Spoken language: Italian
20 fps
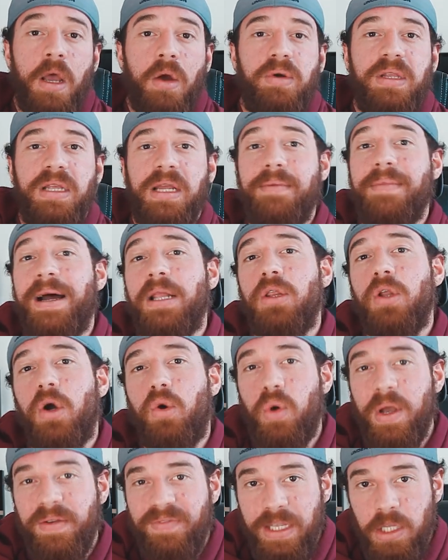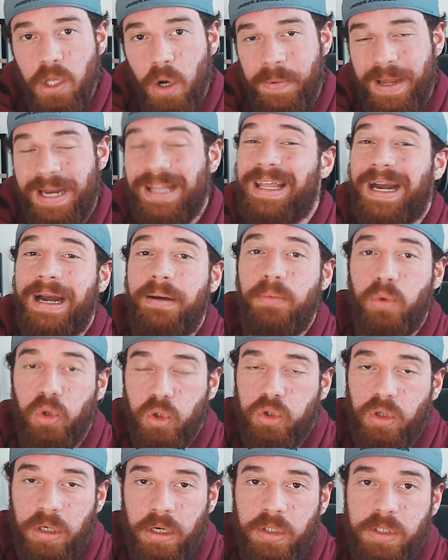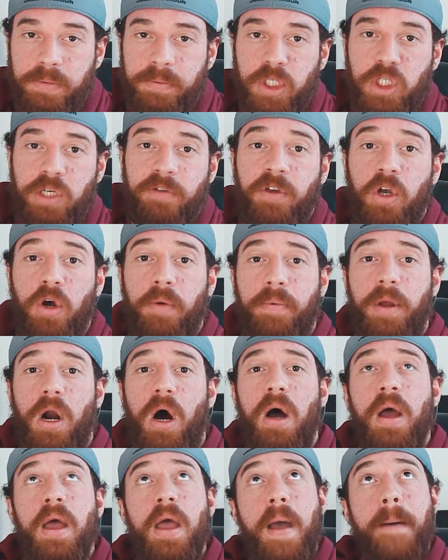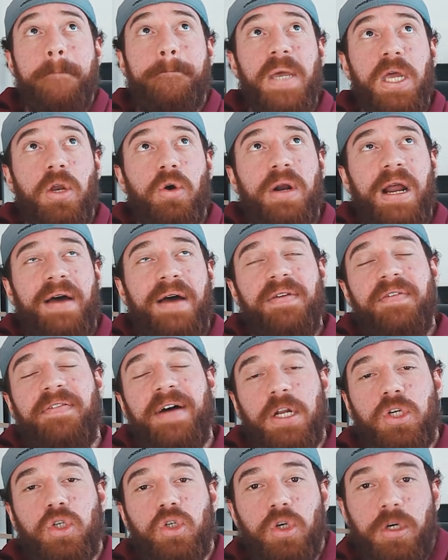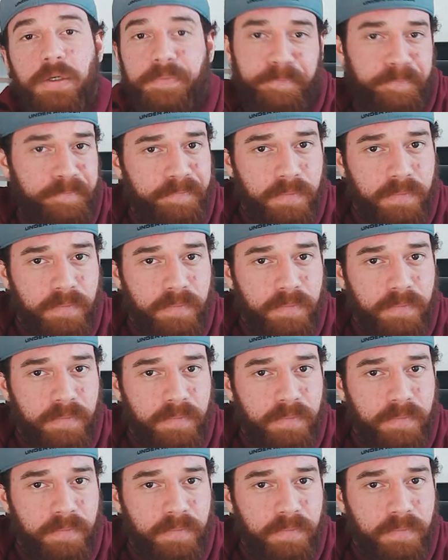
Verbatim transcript: Quindi rimando a quei video per entrare molto nello specifico, però per ora vi faccio